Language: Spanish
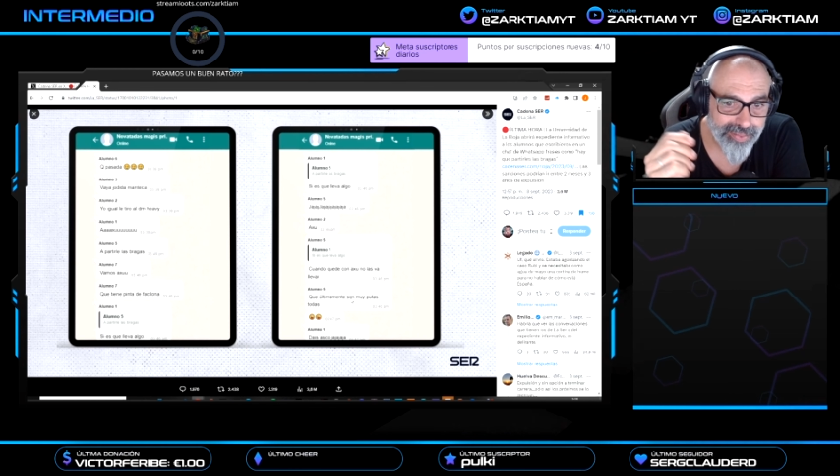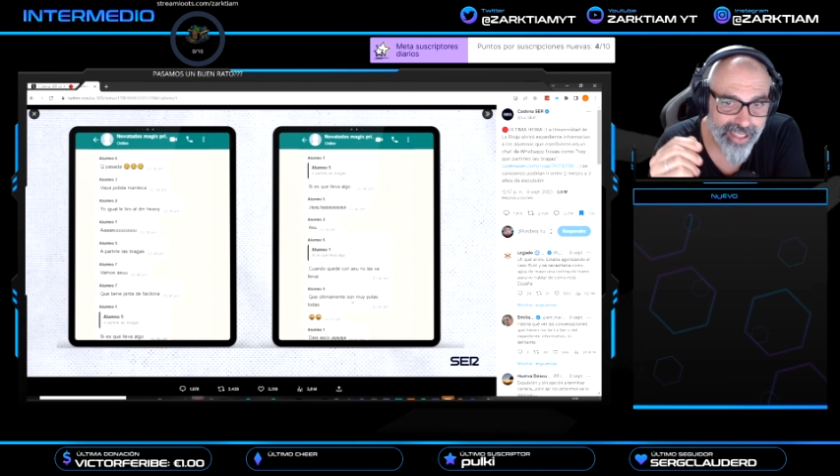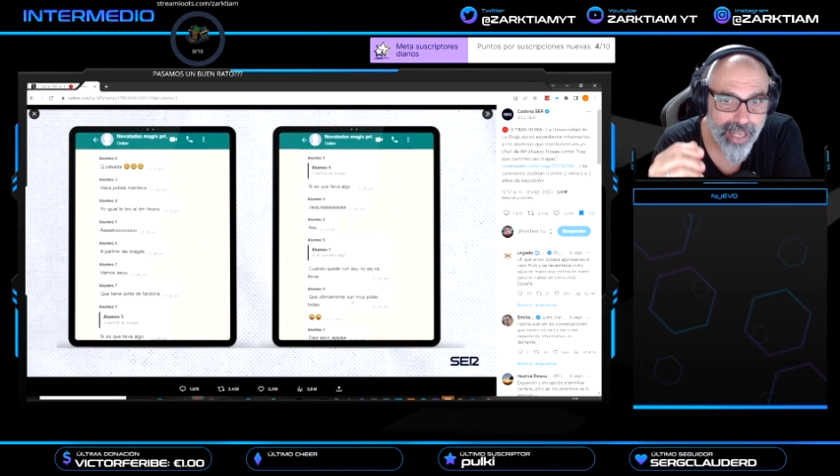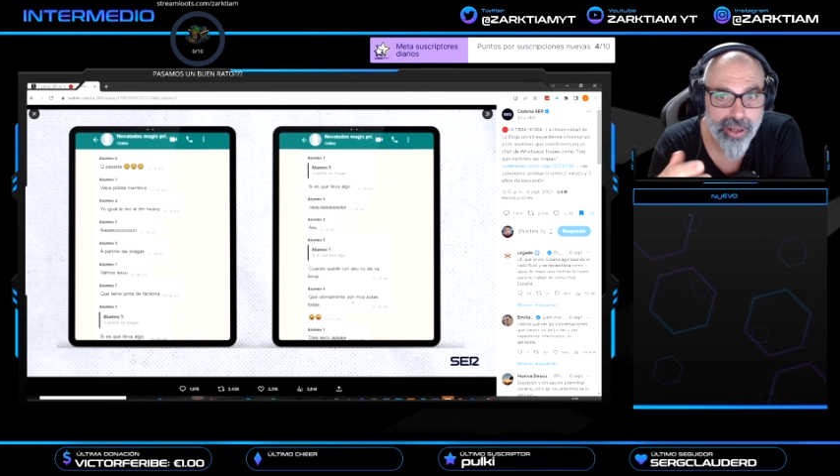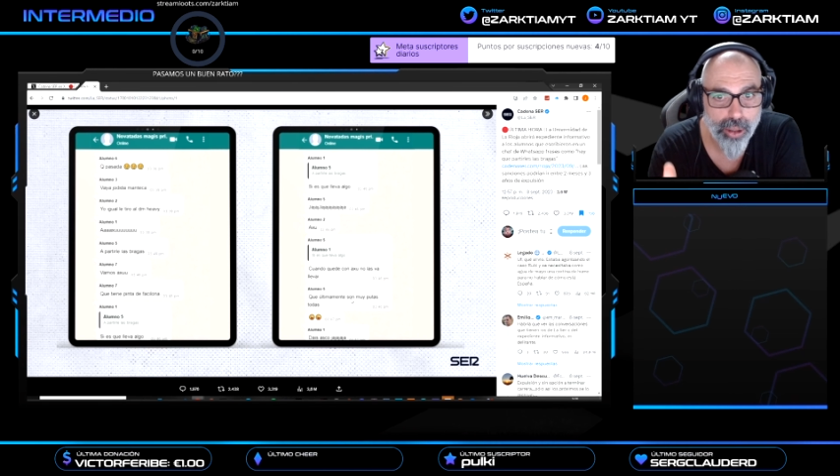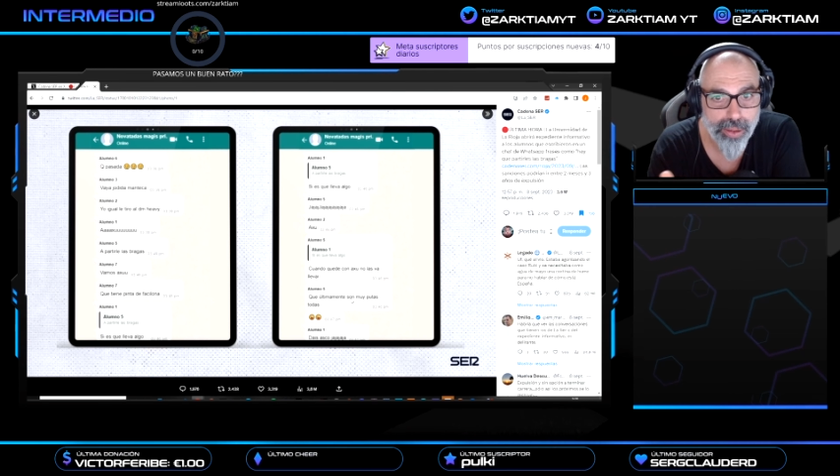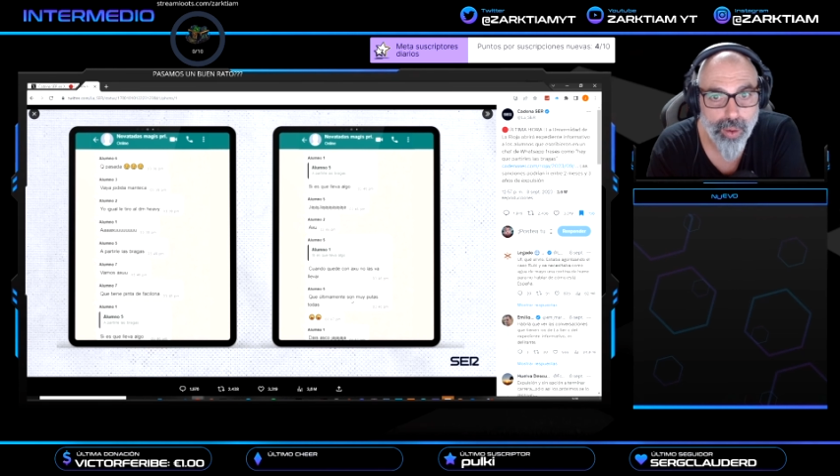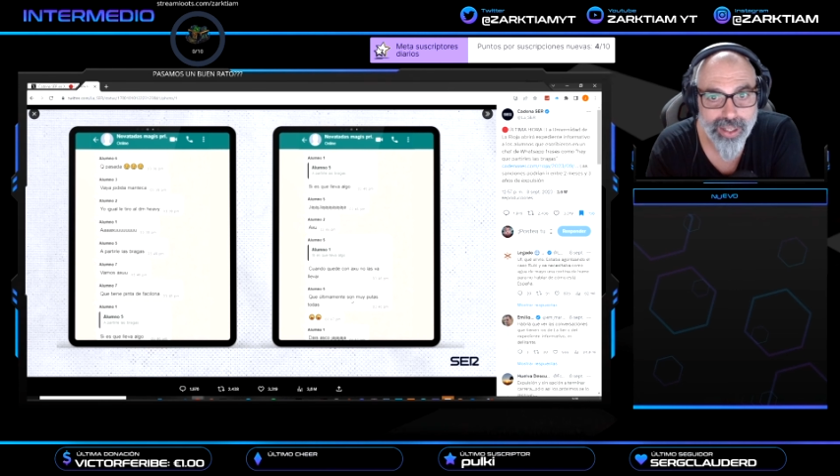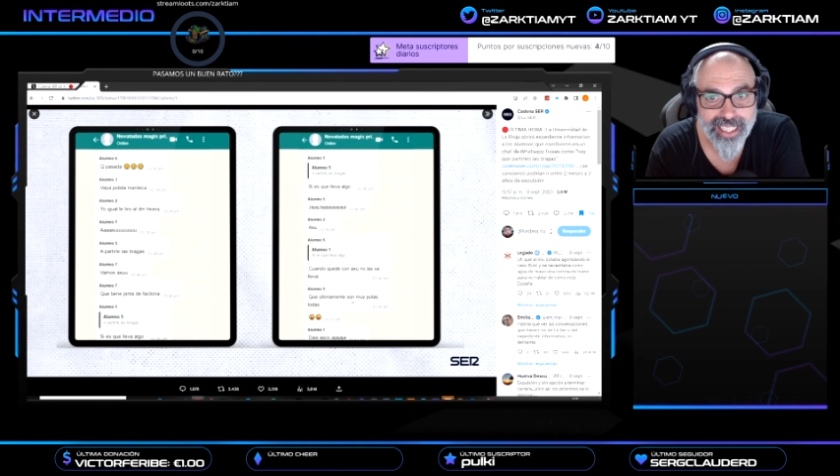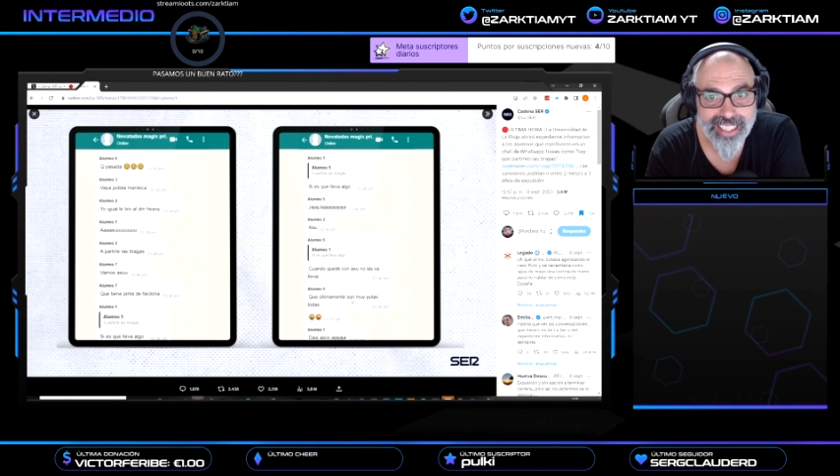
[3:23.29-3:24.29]
mi grupo de
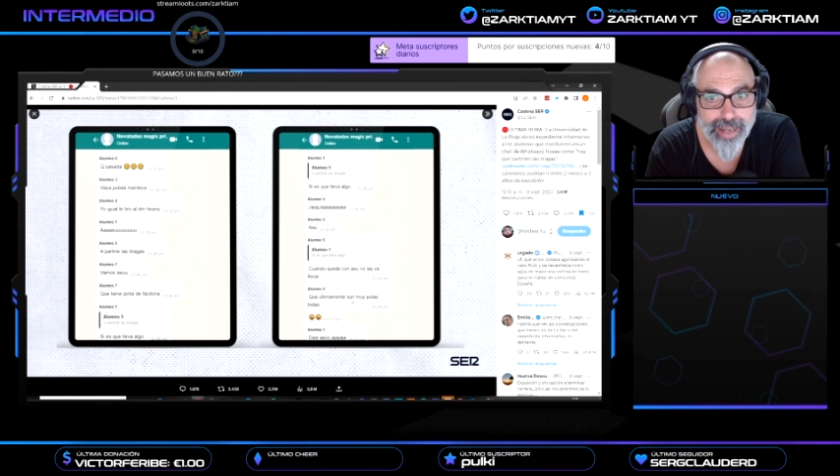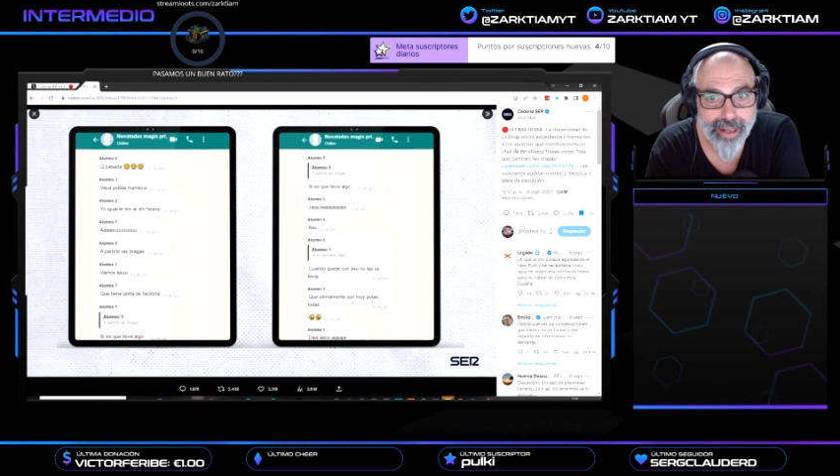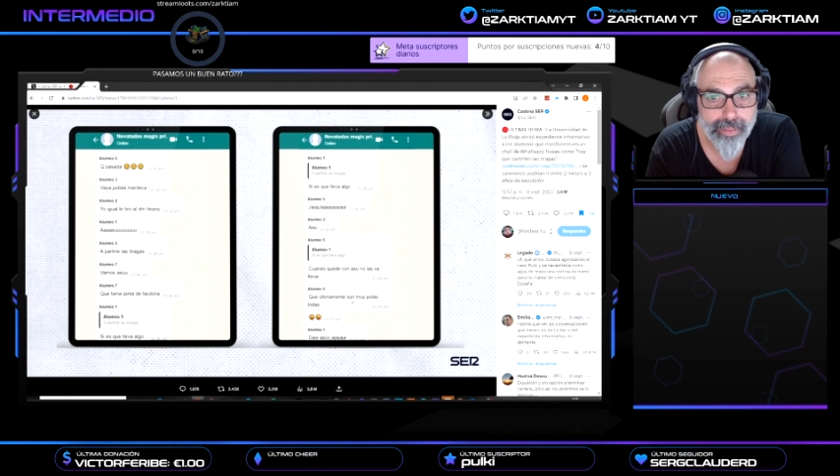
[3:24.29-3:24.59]
WhatsApp se habla